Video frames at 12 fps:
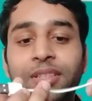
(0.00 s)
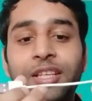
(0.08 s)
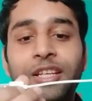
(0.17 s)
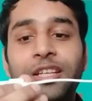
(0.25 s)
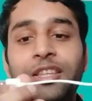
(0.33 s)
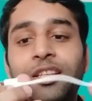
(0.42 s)

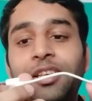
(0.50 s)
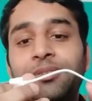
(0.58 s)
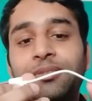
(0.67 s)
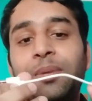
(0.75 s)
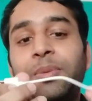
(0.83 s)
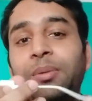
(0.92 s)
देखने
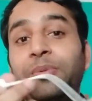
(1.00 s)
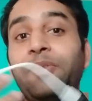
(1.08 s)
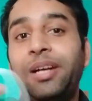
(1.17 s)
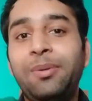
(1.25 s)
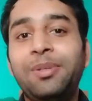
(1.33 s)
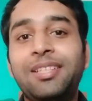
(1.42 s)
तक हमारे
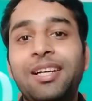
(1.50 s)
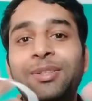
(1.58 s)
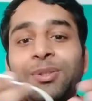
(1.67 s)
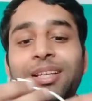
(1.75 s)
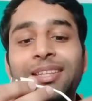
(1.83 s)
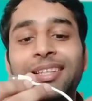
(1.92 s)
मोबाइल भी चार्ज
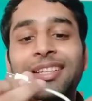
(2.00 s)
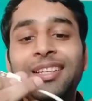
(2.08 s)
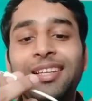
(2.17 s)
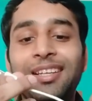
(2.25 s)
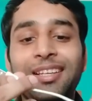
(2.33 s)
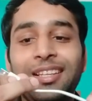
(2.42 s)
हो जाती
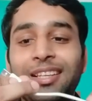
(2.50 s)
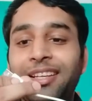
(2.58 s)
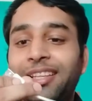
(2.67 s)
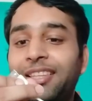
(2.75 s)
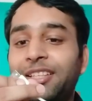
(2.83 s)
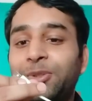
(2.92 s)

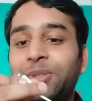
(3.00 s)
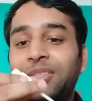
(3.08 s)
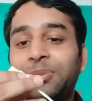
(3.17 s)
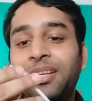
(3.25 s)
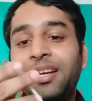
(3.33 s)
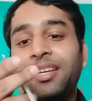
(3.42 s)
लेकिन इतना छोटा
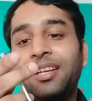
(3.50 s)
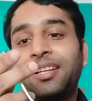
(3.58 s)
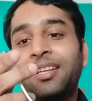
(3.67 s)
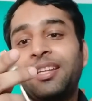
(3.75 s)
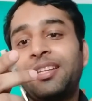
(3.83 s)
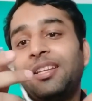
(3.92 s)
तो बना के
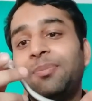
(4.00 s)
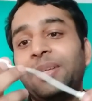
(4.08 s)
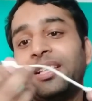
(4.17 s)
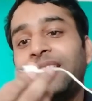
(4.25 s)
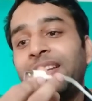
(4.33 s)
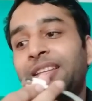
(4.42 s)
रखे कि
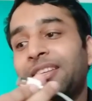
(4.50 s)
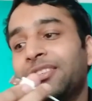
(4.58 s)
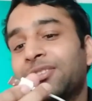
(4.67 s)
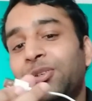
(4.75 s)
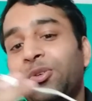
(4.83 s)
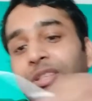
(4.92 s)
पता नहीं
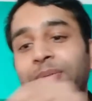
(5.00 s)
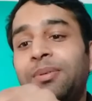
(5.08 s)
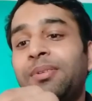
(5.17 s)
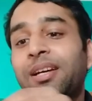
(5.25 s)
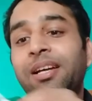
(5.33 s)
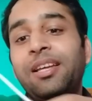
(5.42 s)
किसको
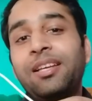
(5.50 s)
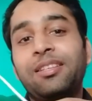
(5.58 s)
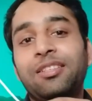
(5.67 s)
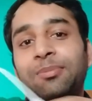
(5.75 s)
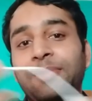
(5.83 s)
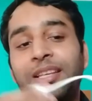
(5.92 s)
यूजबिन लगाए
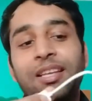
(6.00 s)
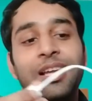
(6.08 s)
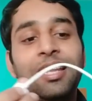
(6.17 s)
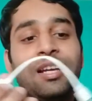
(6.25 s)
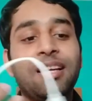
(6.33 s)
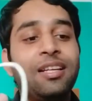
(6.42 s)
किसने
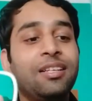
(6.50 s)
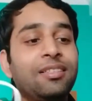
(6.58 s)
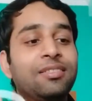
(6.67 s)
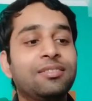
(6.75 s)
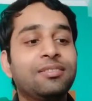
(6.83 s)
क्या लगाए